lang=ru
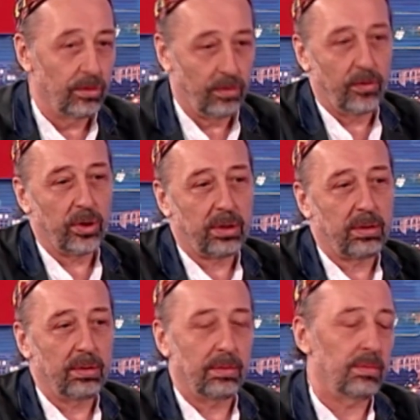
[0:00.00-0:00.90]
ну вот,
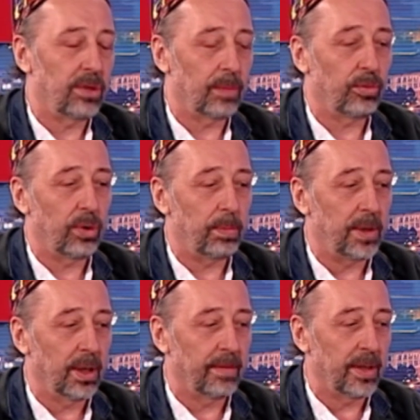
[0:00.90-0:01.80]
сейчас э, буду
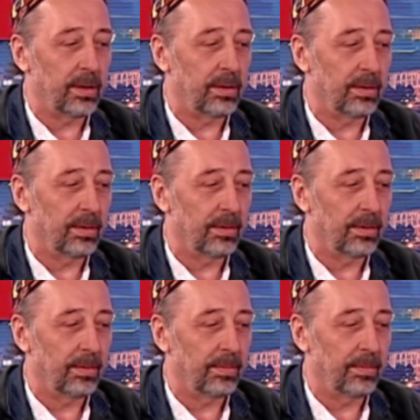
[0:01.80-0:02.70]
репетировать.
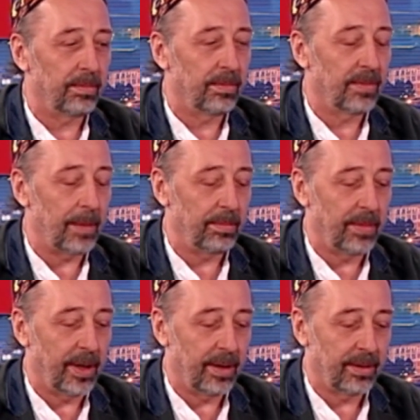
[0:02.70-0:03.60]
Э, там
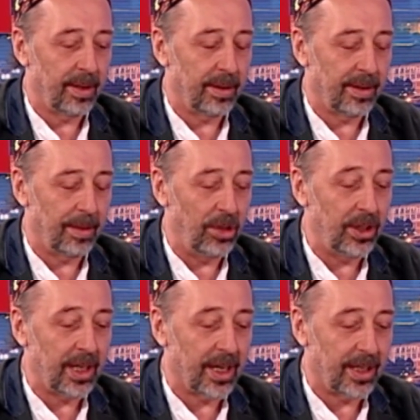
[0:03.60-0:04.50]
а,
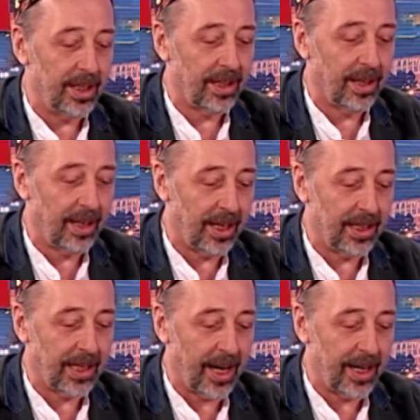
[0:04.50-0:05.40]
знаменитые артистки,
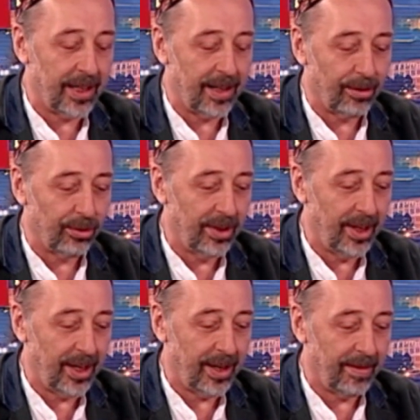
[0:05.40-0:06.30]
такие старые,
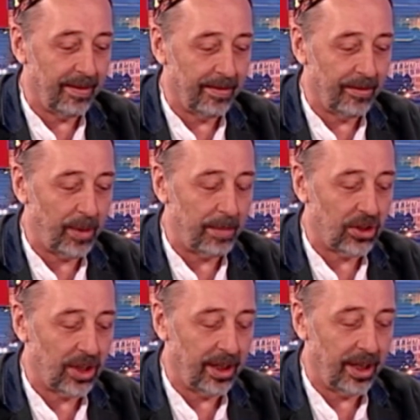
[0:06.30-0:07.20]
народные, Баби
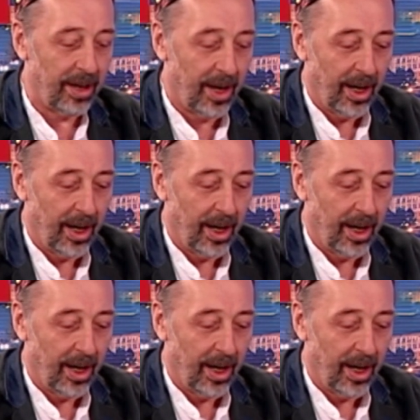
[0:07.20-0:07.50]
Шанель.